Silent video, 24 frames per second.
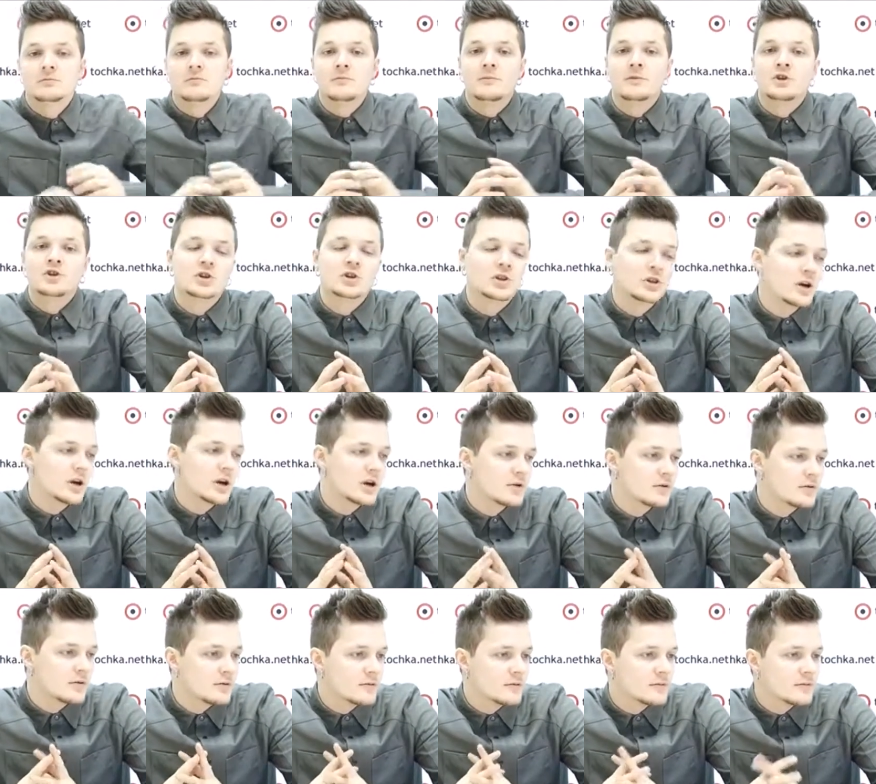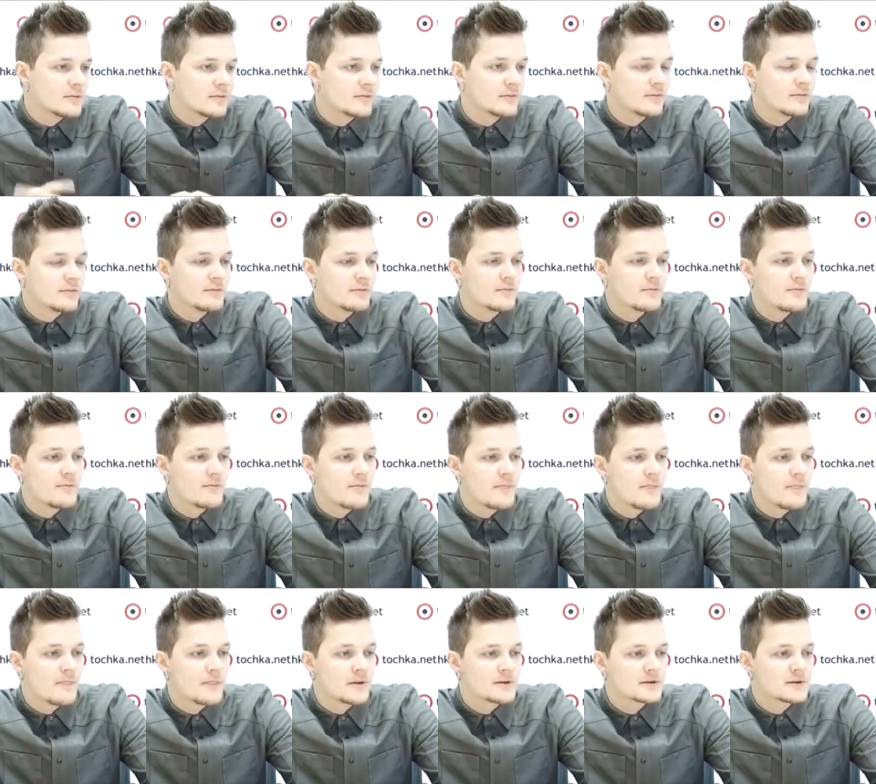мечтаю
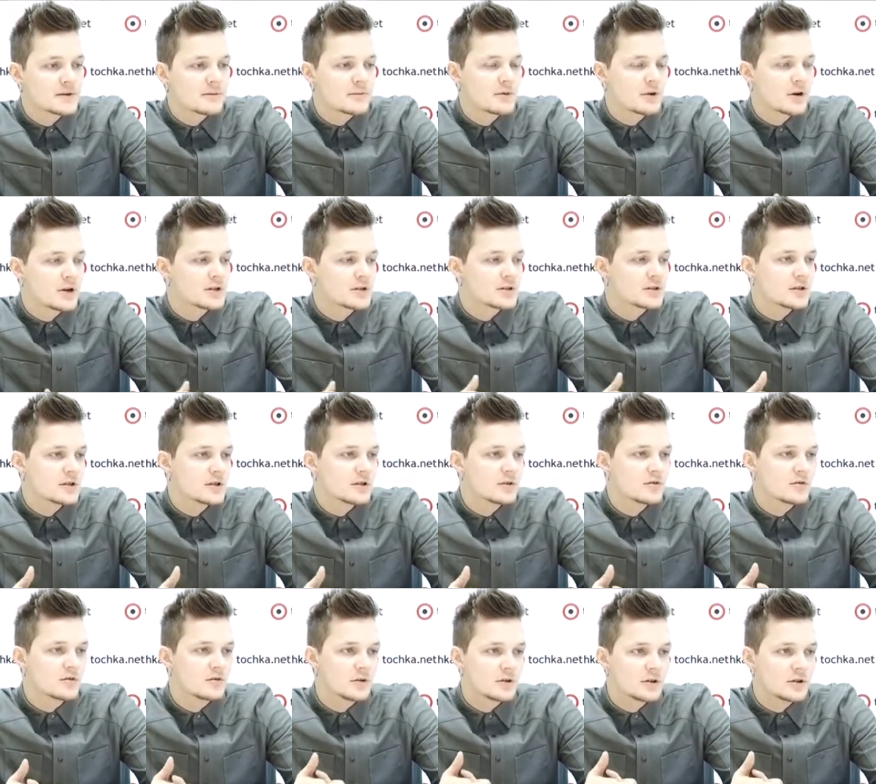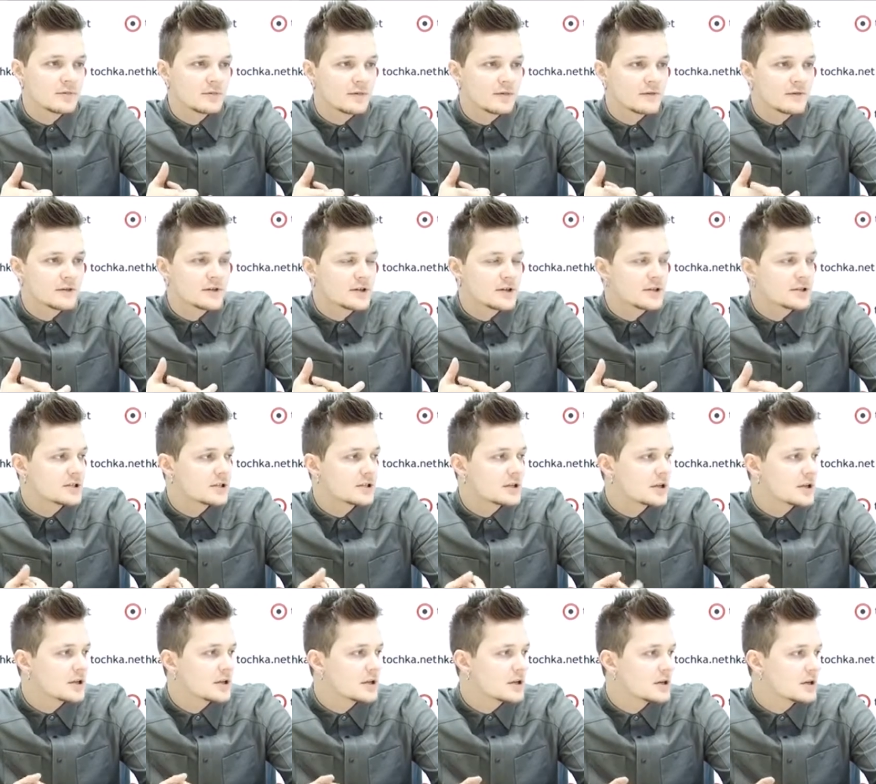собирать стадионы по всей
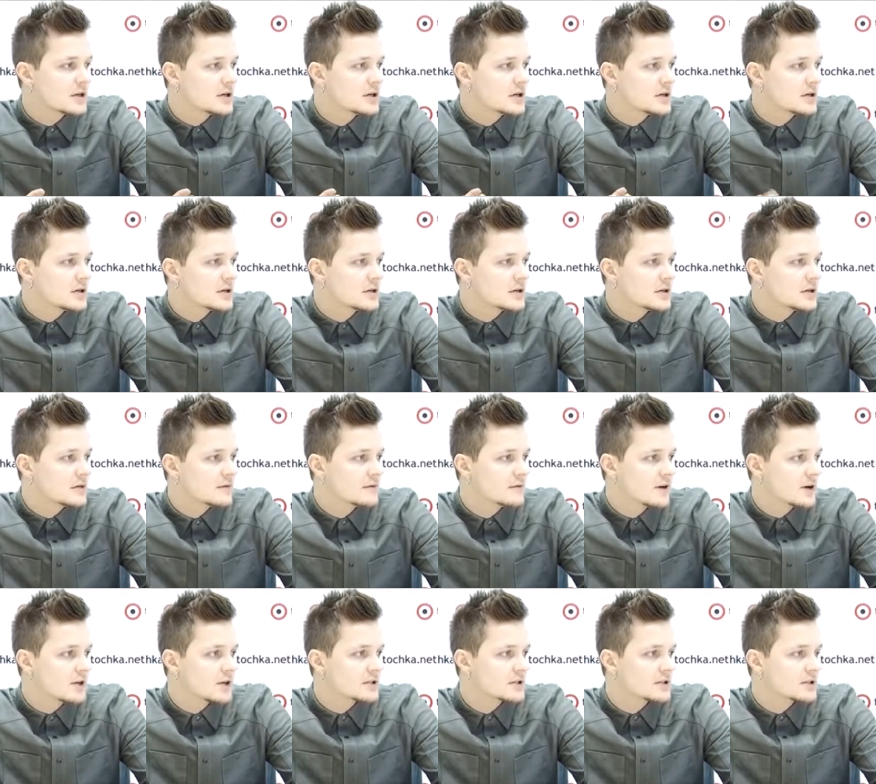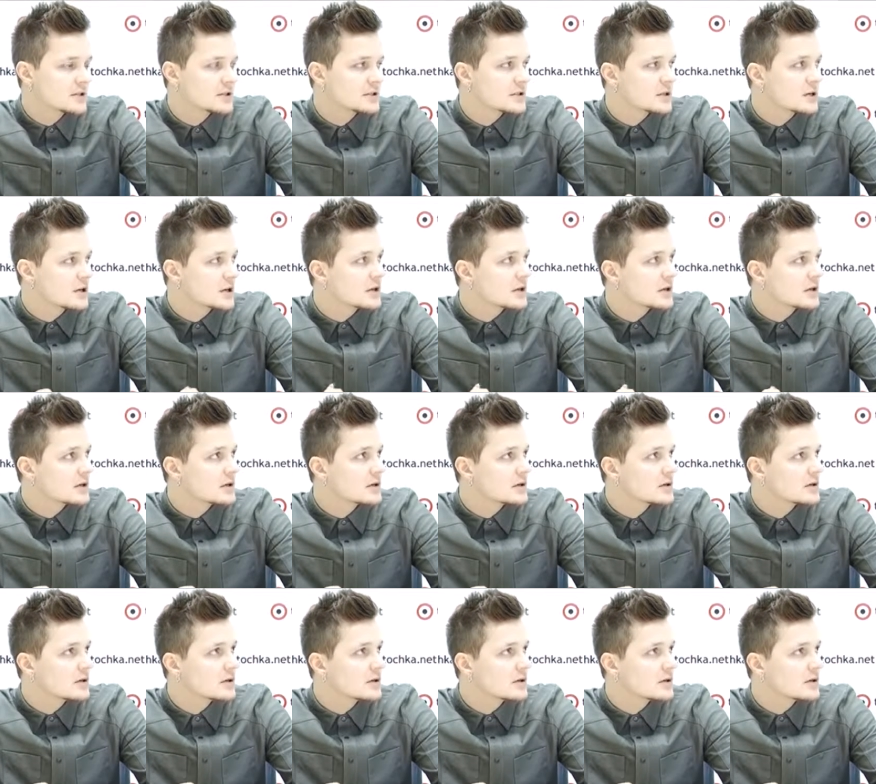стране и в разных странах.